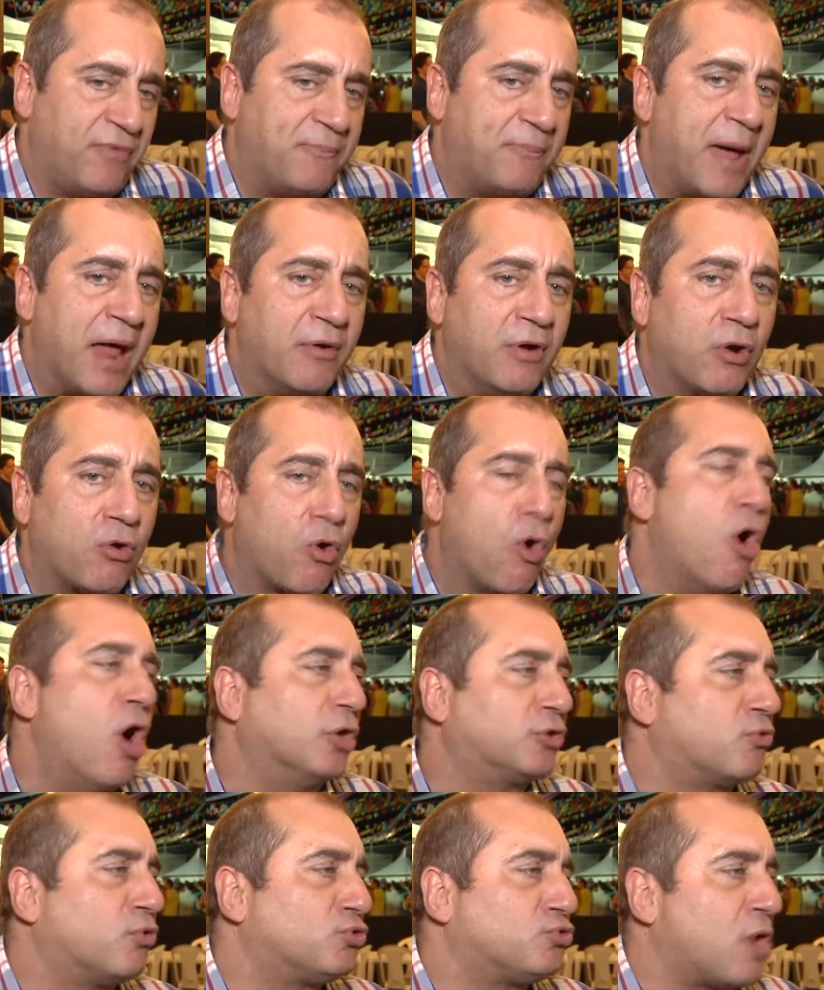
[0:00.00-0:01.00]
para o
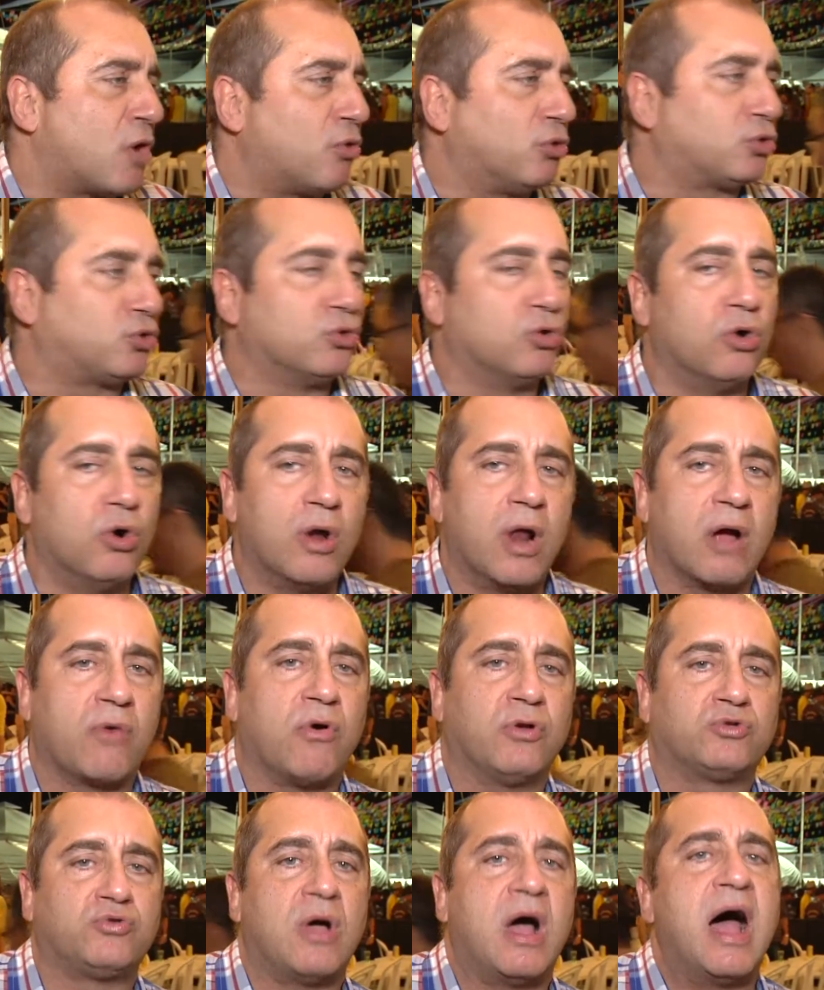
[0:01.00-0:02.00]
encontro com sua cultura,
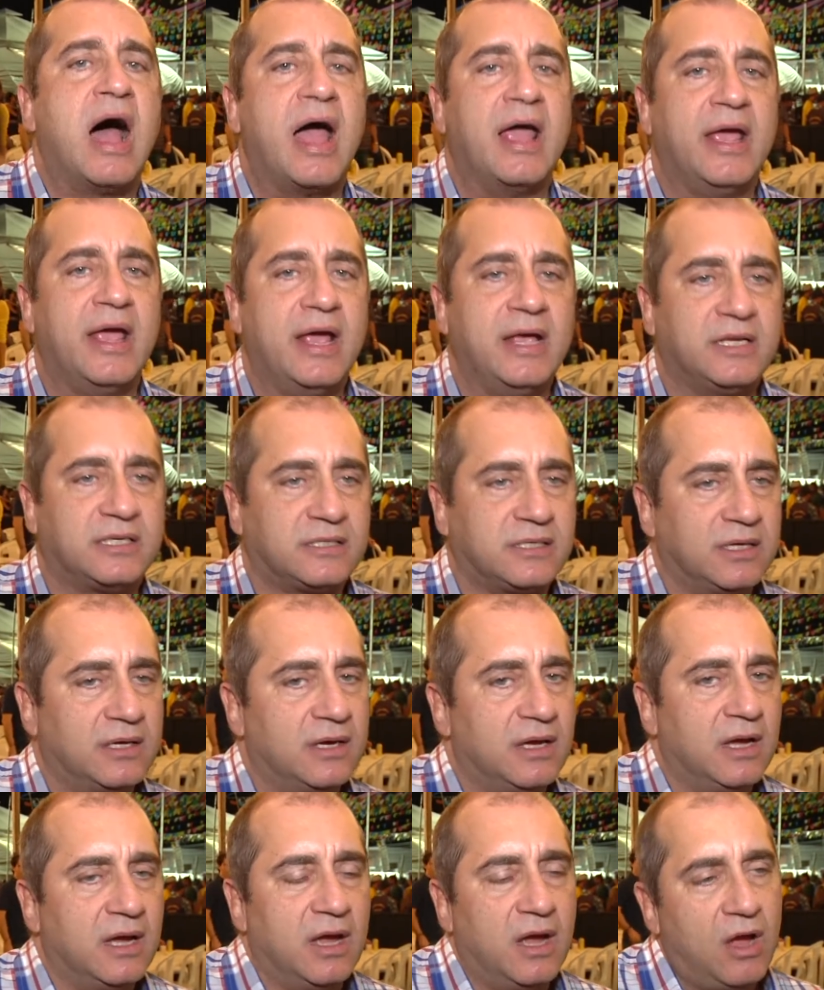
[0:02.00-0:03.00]
com sua raiz,
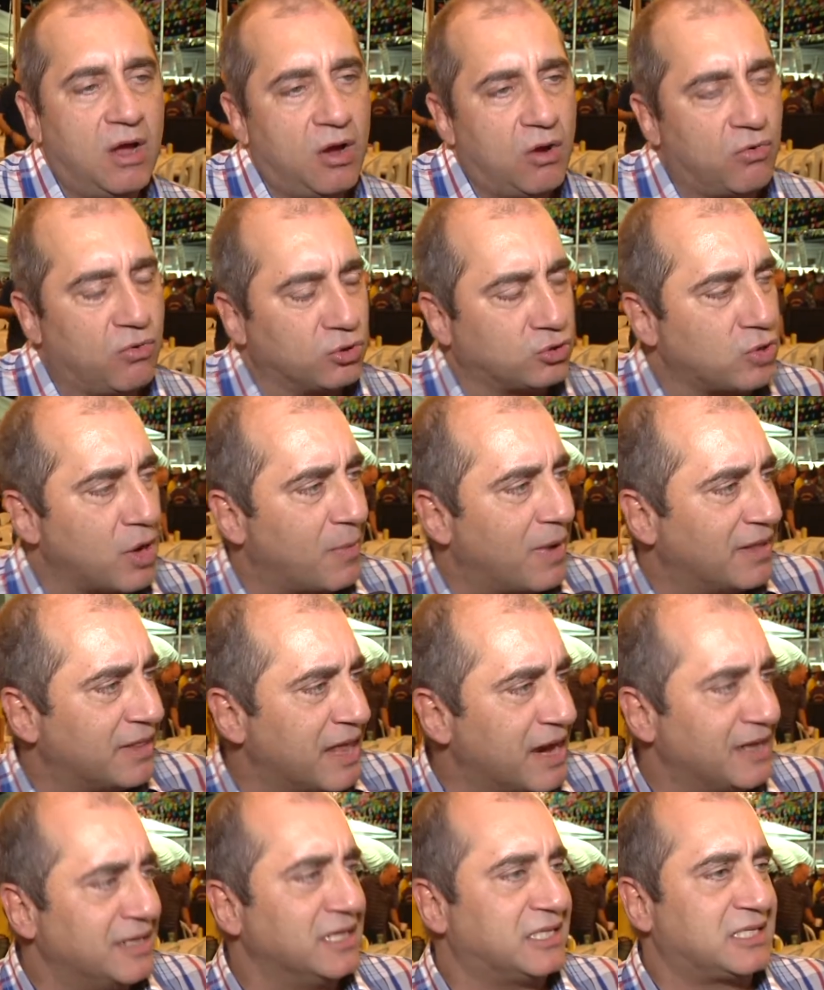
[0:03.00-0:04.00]
com sua
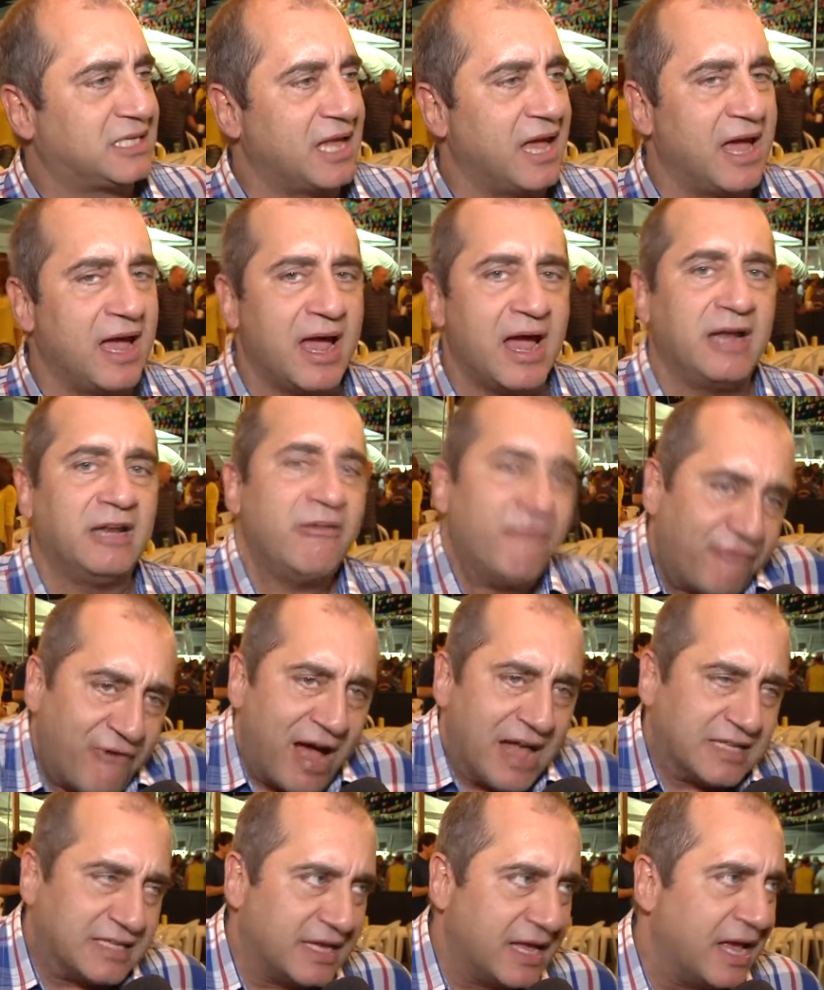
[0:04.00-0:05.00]
maneira de ser e de
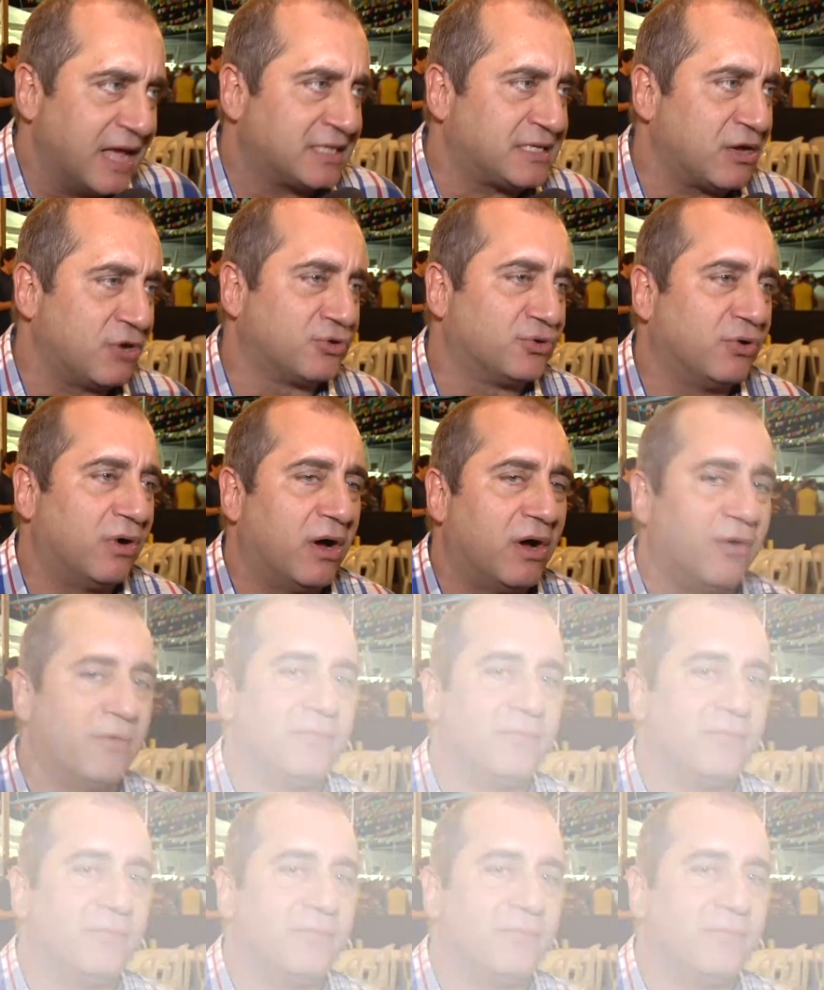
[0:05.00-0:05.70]
fazer São João.